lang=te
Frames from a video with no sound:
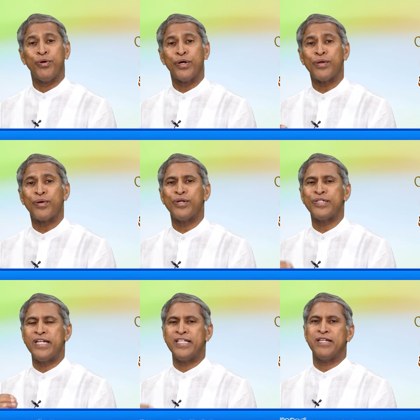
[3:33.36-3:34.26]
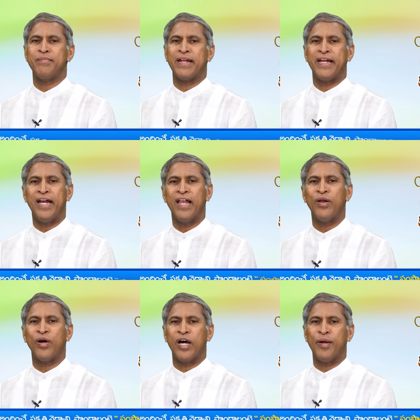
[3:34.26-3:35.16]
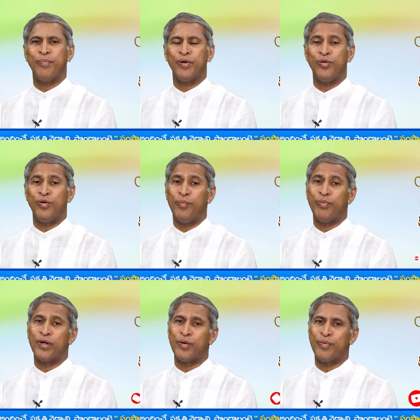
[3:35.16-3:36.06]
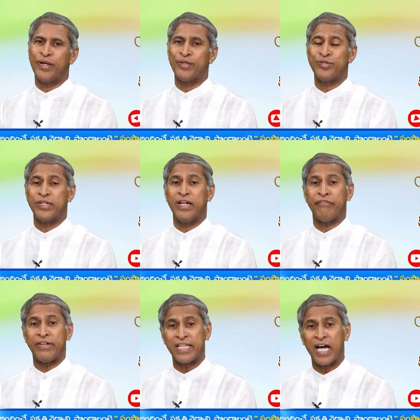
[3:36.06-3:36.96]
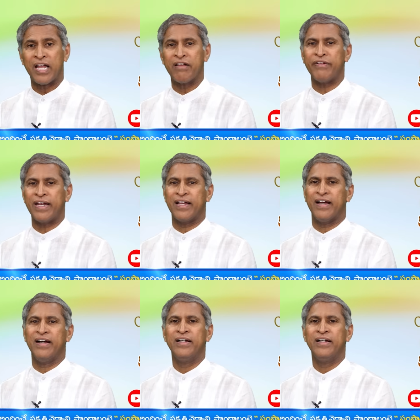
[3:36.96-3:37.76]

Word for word: పూర్వం రోజుల నుంచి మన ఇళ్లల్లో కర్పూరం నొప్పులకు ఉపయోగించుకునే విధానం వెనక